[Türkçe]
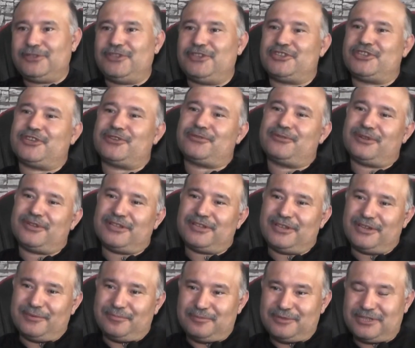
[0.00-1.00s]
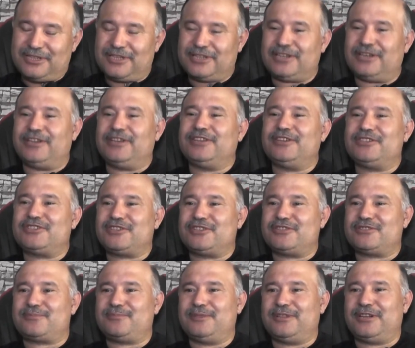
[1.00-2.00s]
Teşekkür ederim. Size de hayırlı
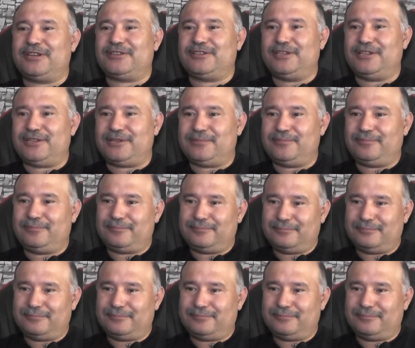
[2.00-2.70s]
çalışmalar dilerim.